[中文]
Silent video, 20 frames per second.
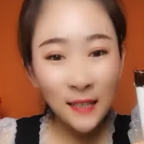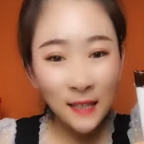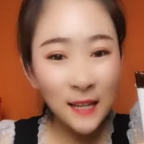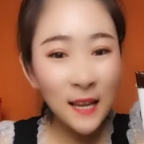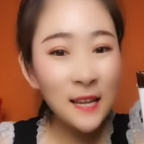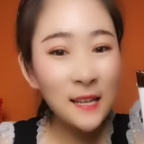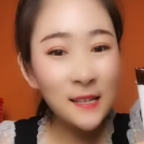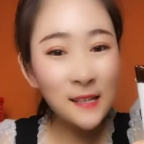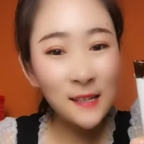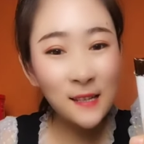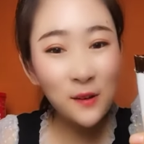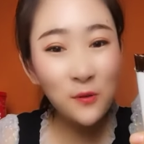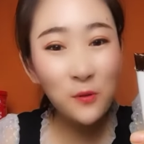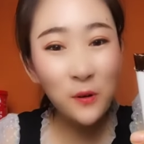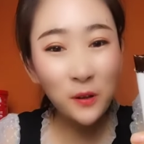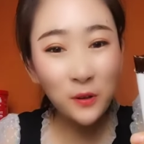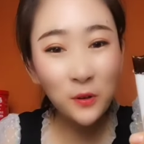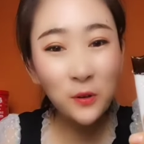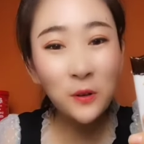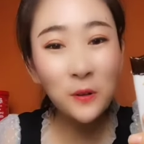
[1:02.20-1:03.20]
今天你吃
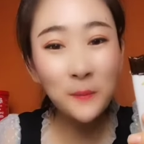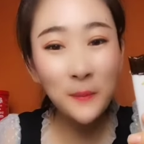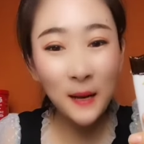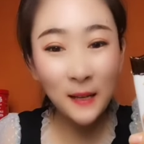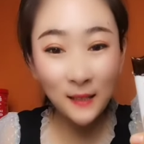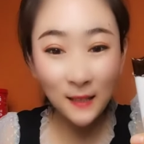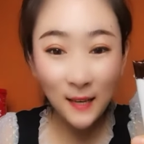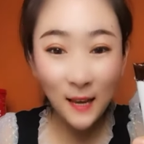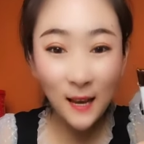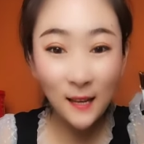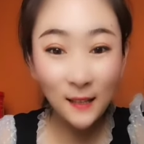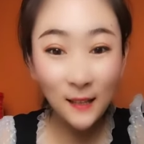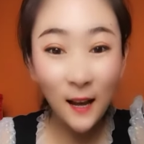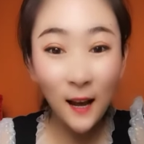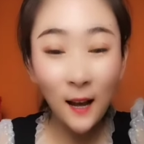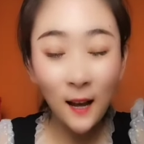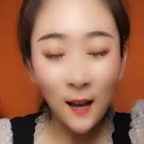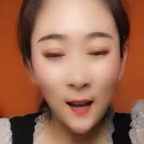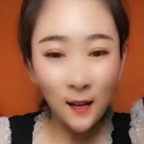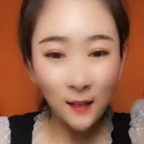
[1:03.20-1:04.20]
果冻了吗，亲爱
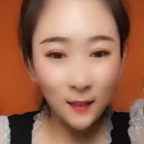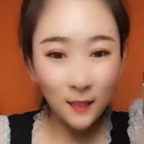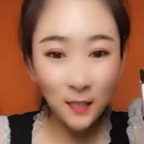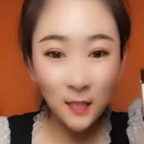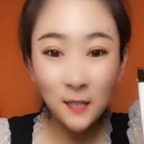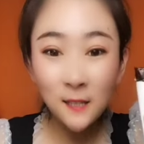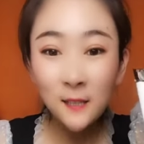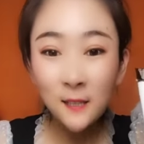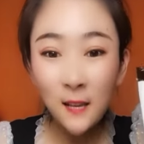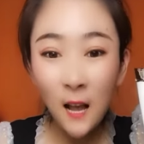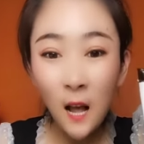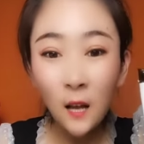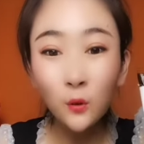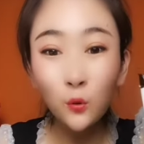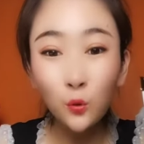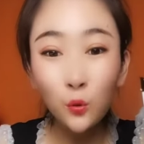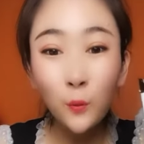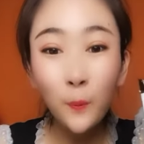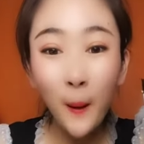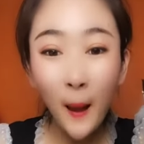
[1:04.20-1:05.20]
的？清
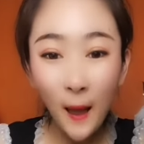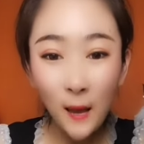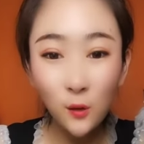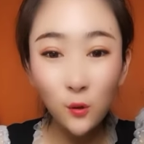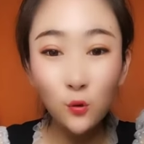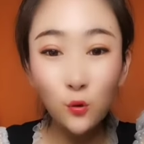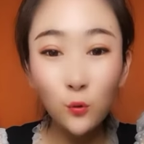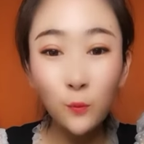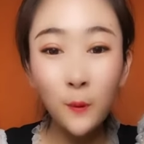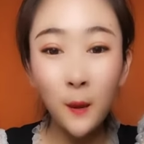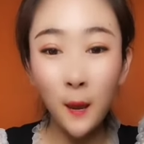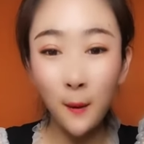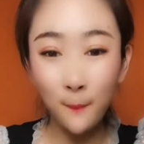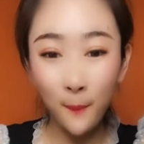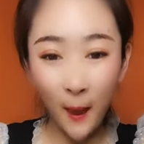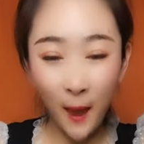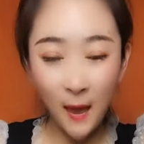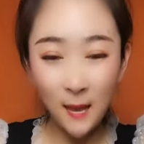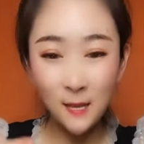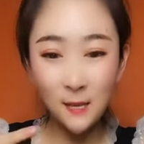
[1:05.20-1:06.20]
肠毒、排宿
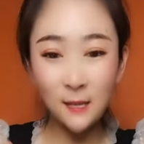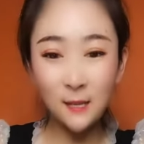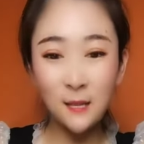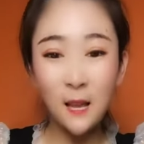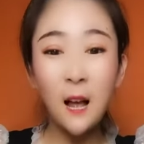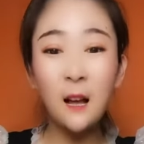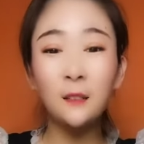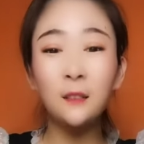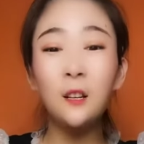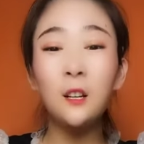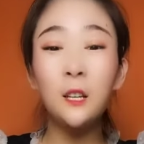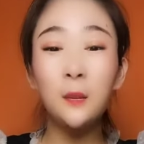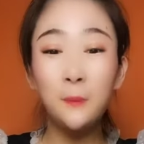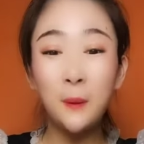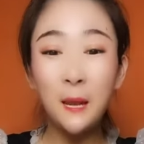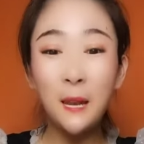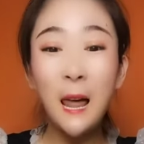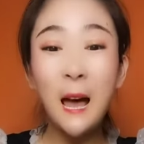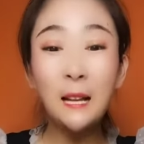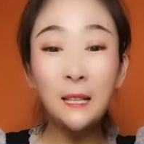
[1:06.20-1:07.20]
便、排你肠道里
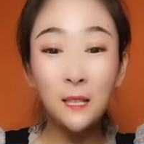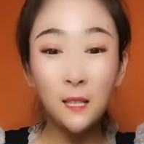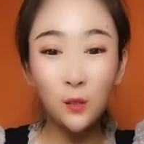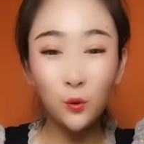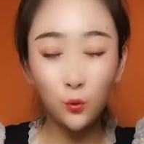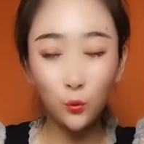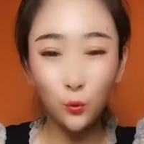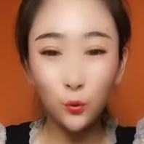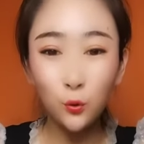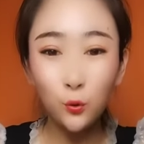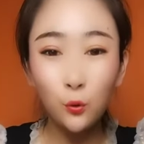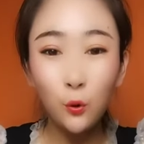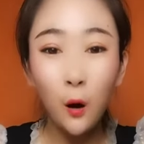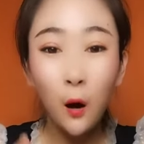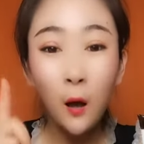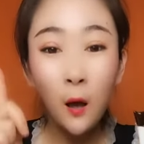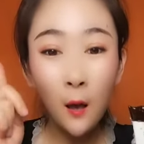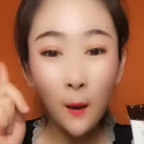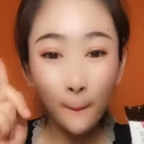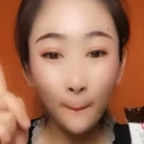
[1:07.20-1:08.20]
面垃圾毒素，
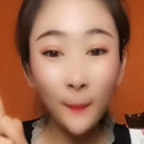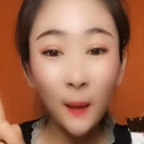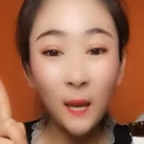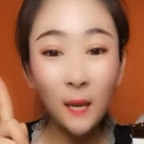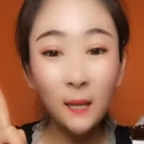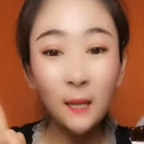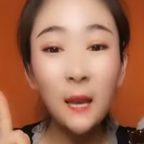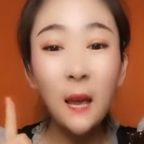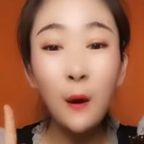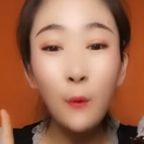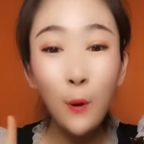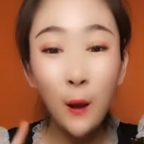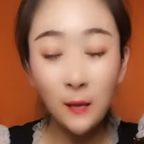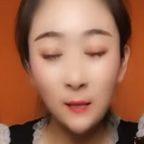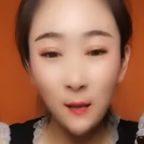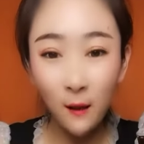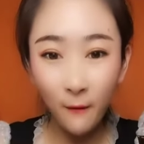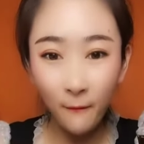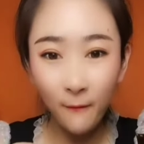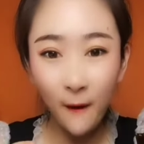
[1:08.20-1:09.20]
每天
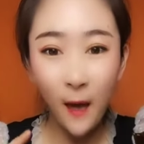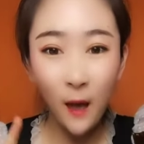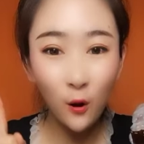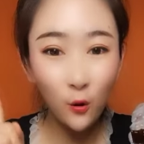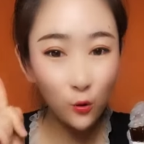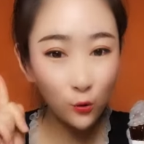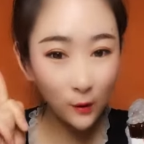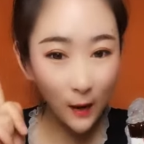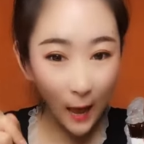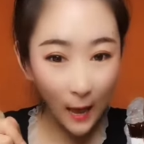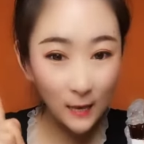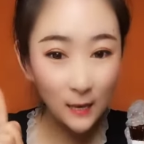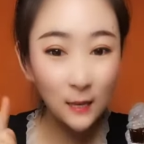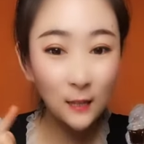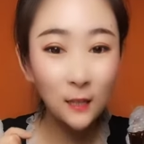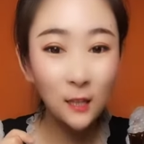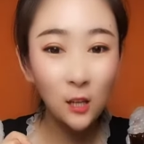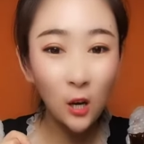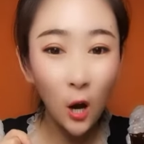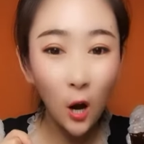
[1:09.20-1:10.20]
晚上饭后来
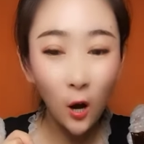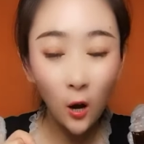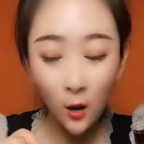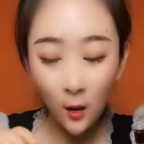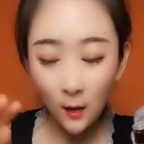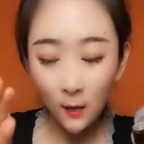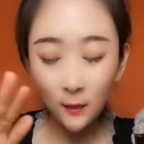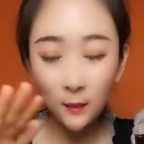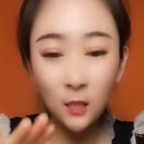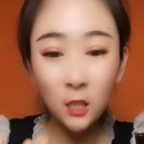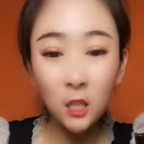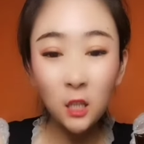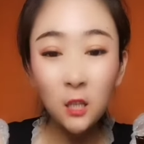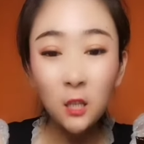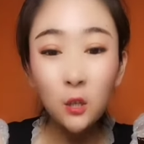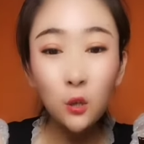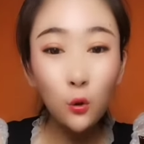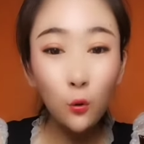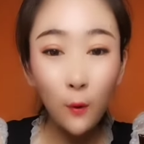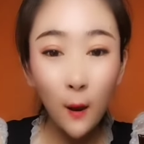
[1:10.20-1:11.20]
一条，
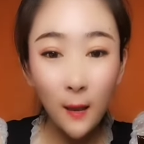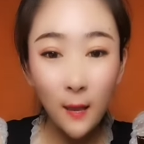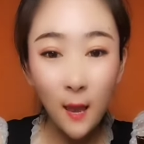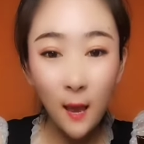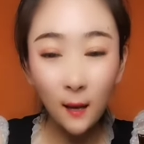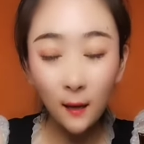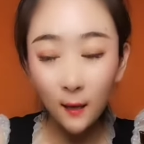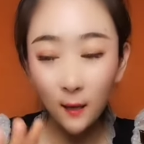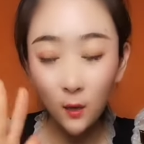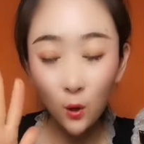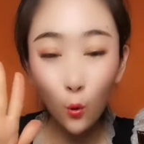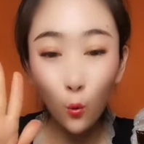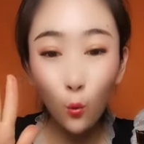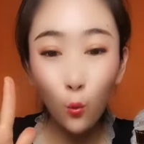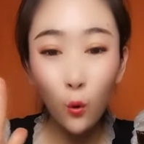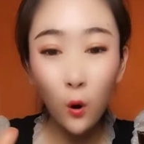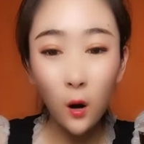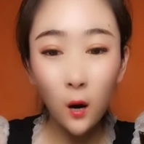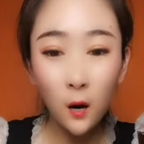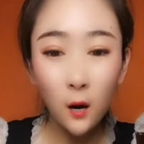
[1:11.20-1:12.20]
七十九块钱给你
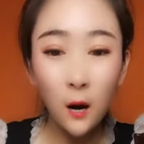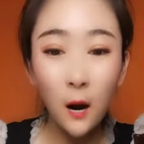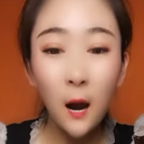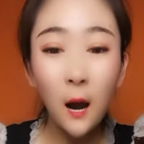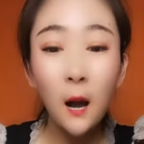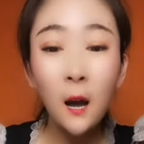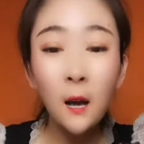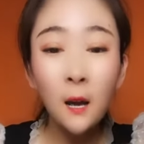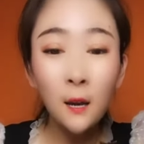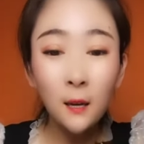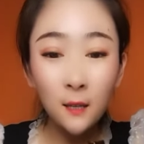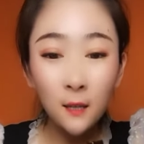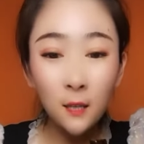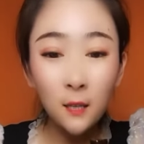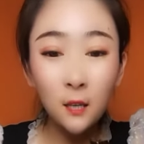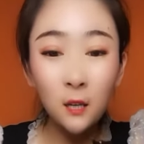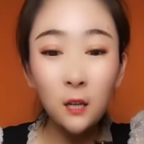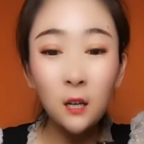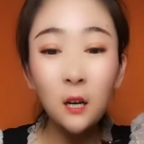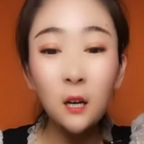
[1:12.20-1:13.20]
五盒，
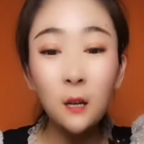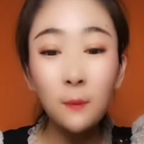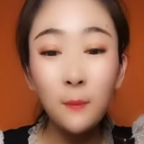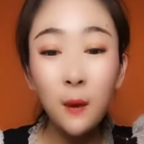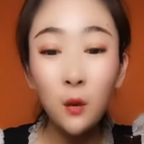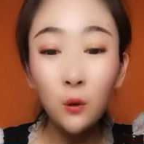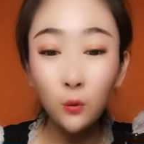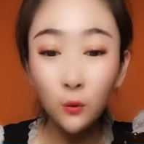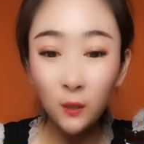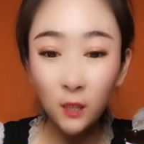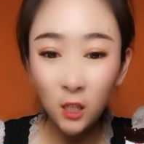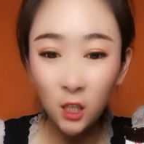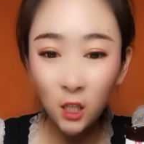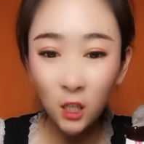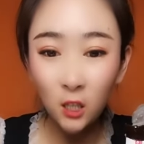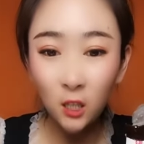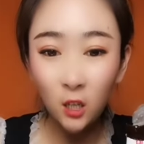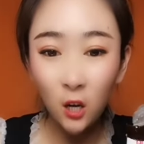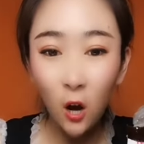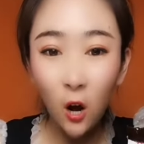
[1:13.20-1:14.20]
一盒里面有
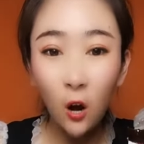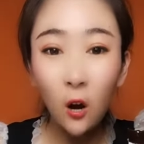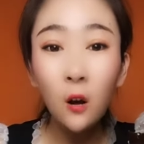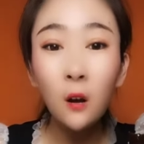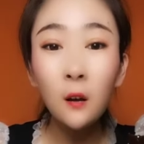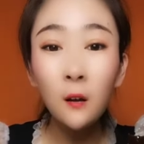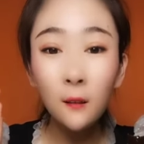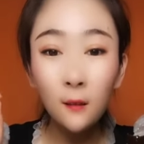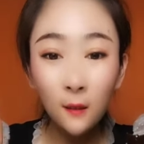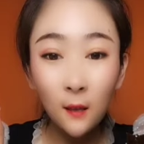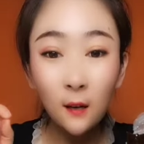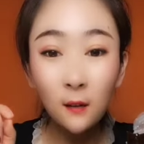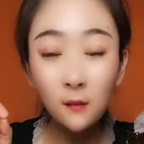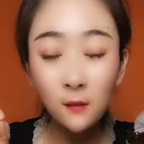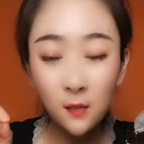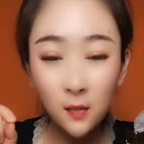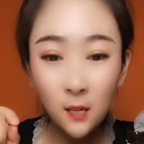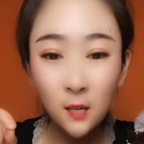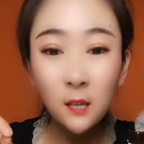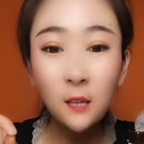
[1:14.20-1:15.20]
七条，
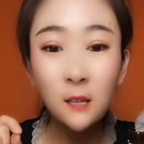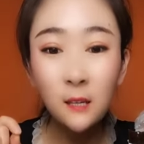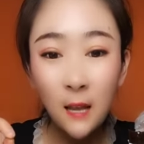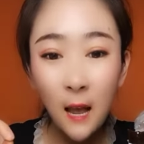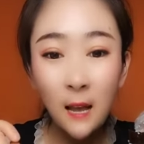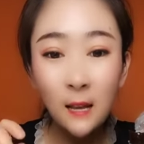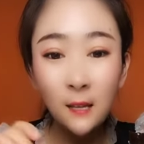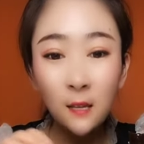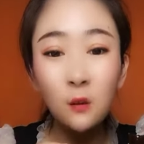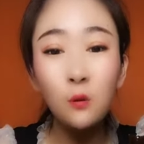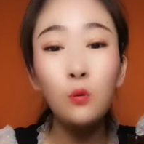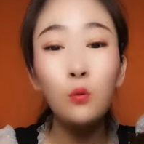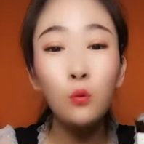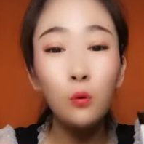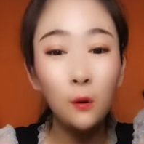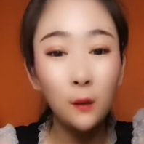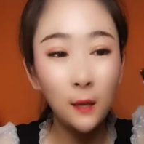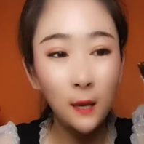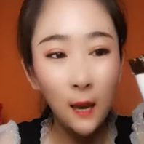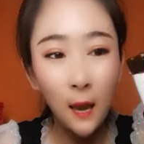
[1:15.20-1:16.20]
能吃三十
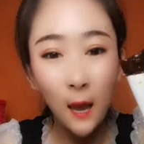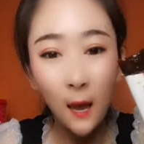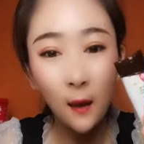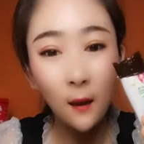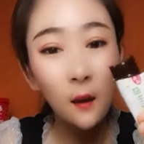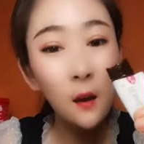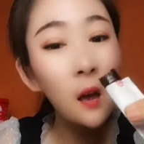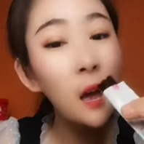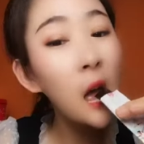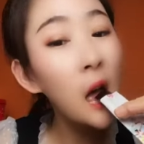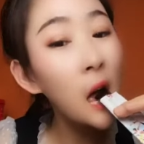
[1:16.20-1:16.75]
五天。